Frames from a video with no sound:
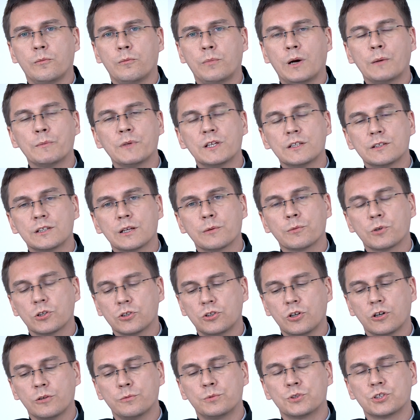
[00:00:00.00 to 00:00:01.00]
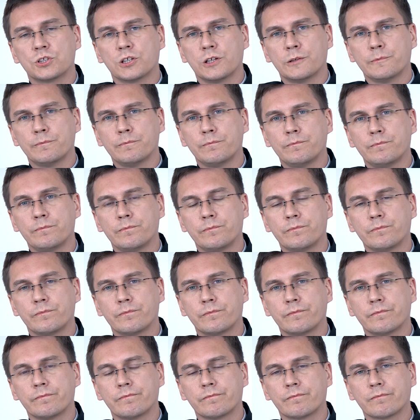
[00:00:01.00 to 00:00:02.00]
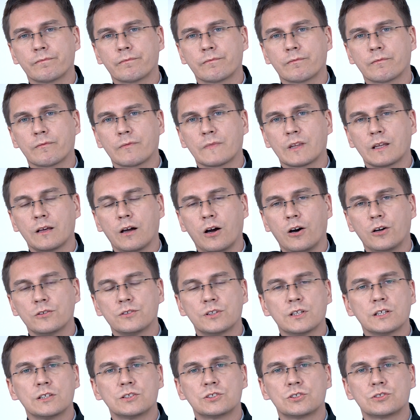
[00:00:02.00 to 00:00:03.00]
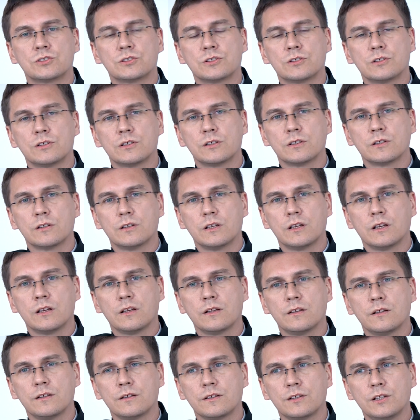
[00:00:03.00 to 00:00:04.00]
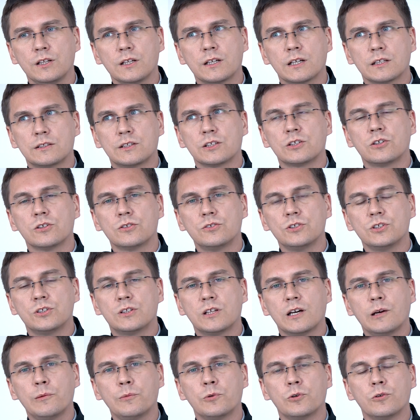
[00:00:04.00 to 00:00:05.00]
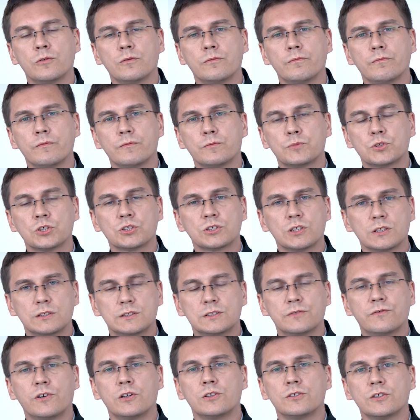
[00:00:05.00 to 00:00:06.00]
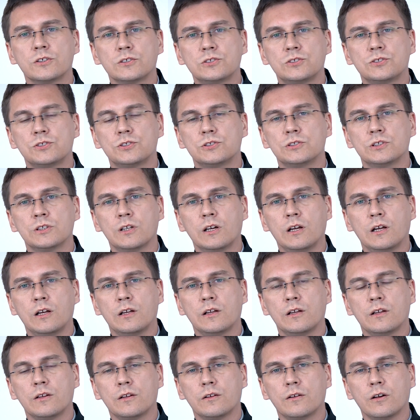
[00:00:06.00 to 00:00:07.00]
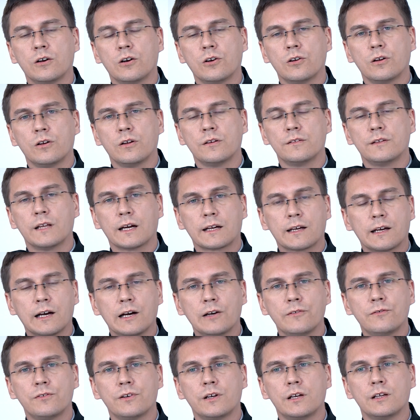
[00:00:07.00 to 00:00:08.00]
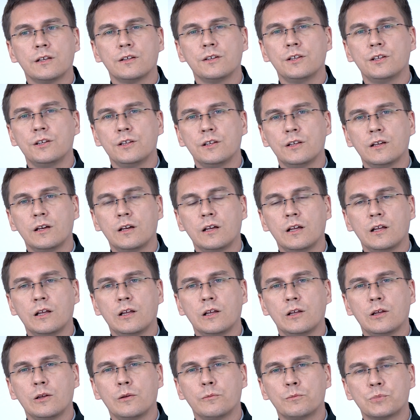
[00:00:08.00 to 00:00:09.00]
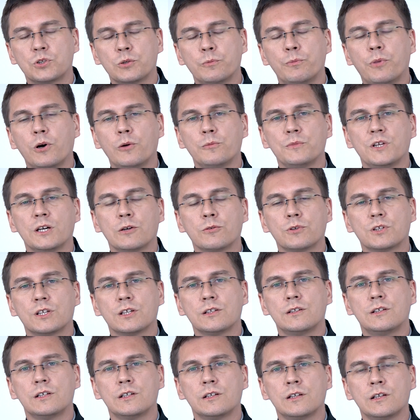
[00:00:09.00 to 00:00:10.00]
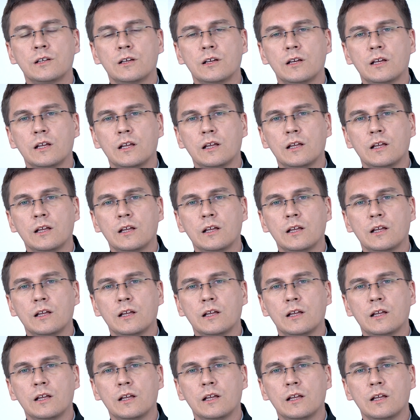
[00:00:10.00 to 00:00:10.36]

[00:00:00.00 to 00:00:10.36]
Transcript: Pamiętam go dobrze. On też kilka tygodni temu przyszedł z wolności na kawę i przypomniał, kiedy